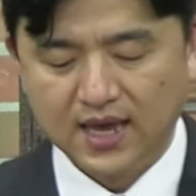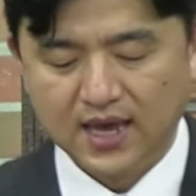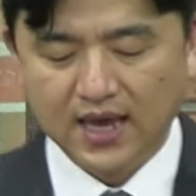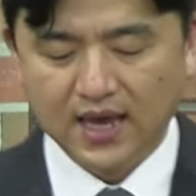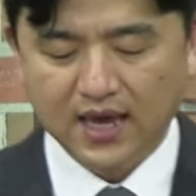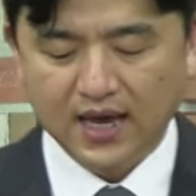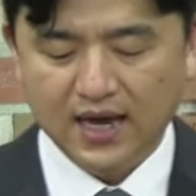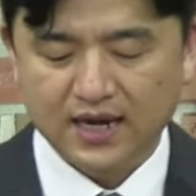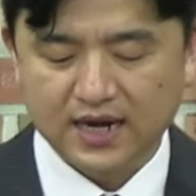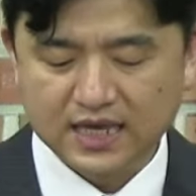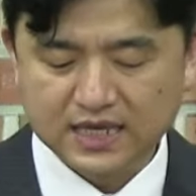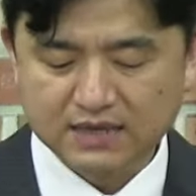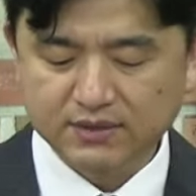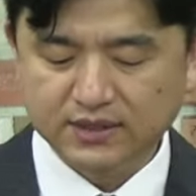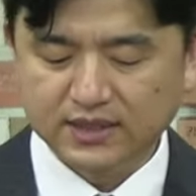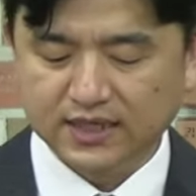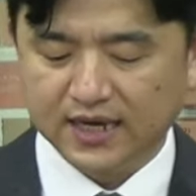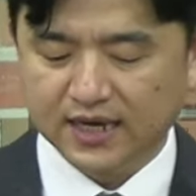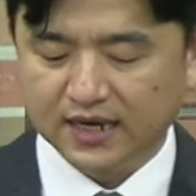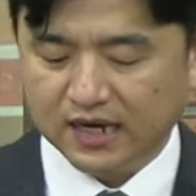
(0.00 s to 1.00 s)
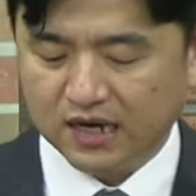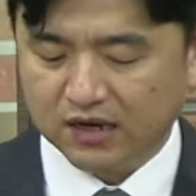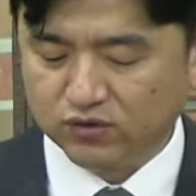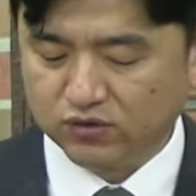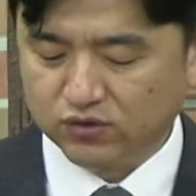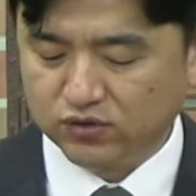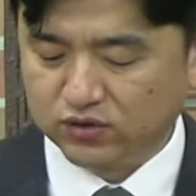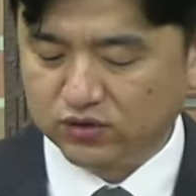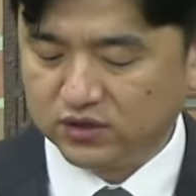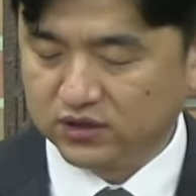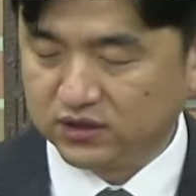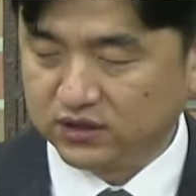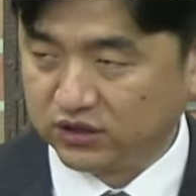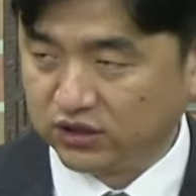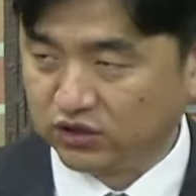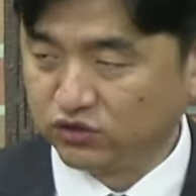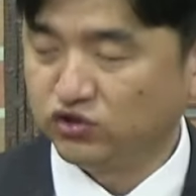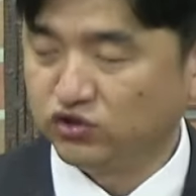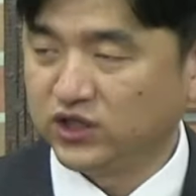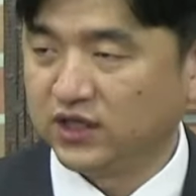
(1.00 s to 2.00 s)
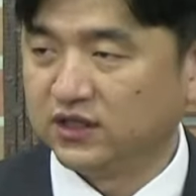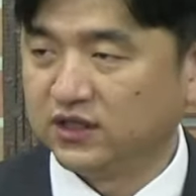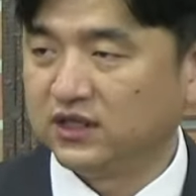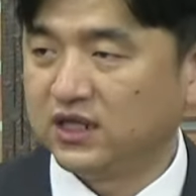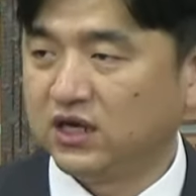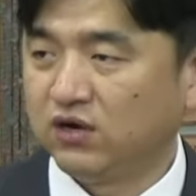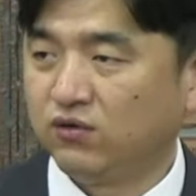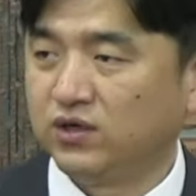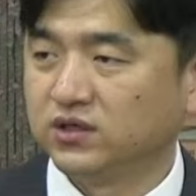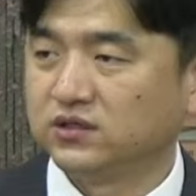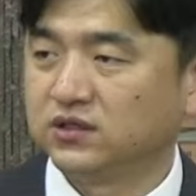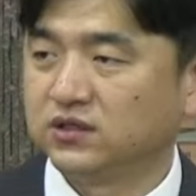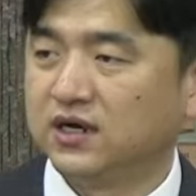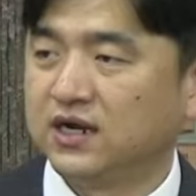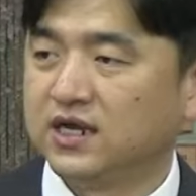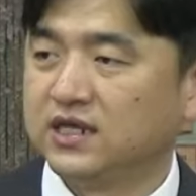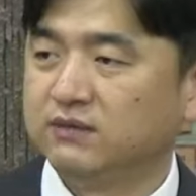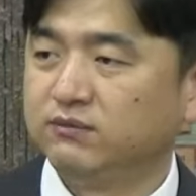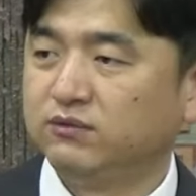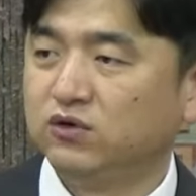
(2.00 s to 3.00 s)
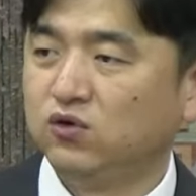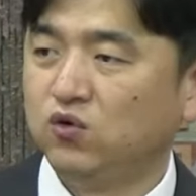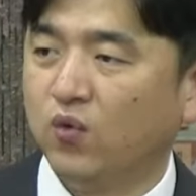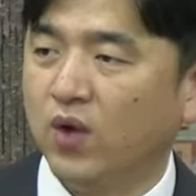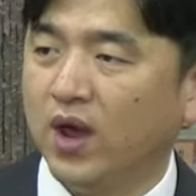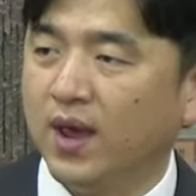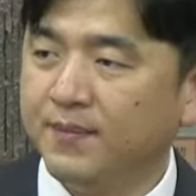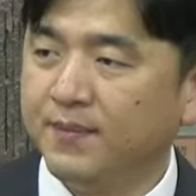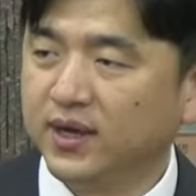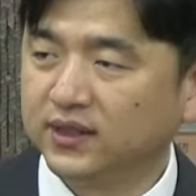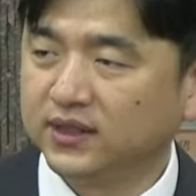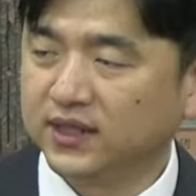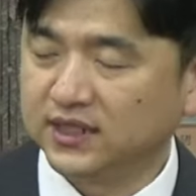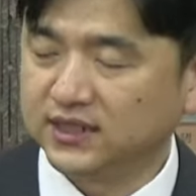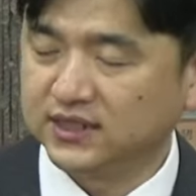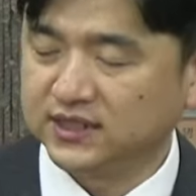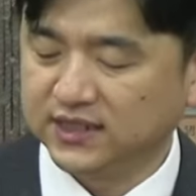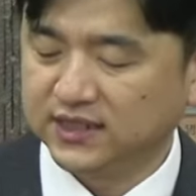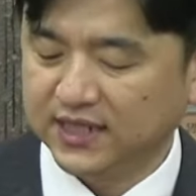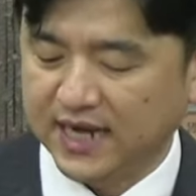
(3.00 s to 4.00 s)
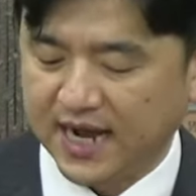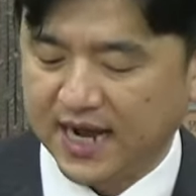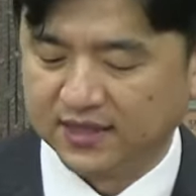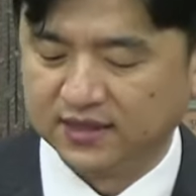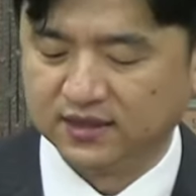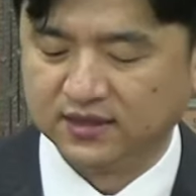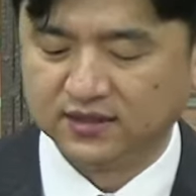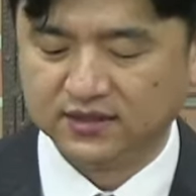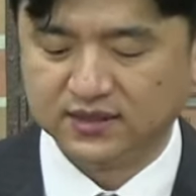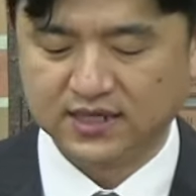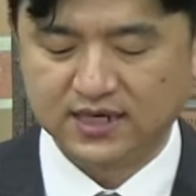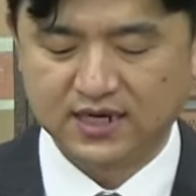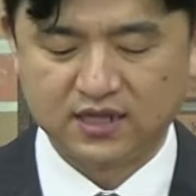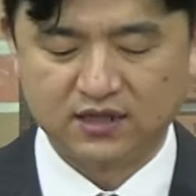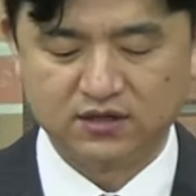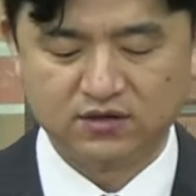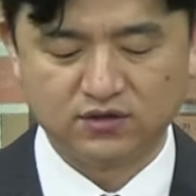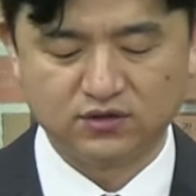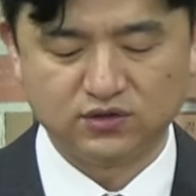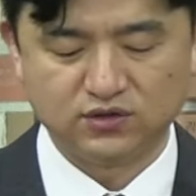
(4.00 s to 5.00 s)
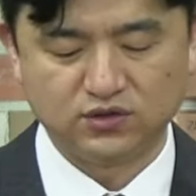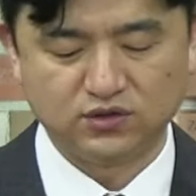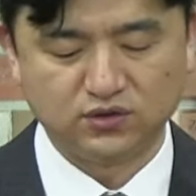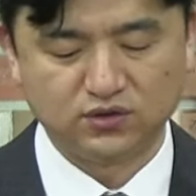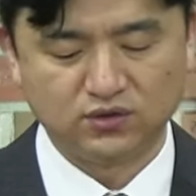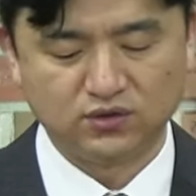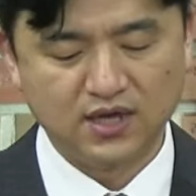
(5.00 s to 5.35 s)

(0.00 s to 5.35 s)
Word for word: 하나님이 나의 강구를 들어주지 않는다고 해서 하나님을 외면하지 않는다라는 것이죠.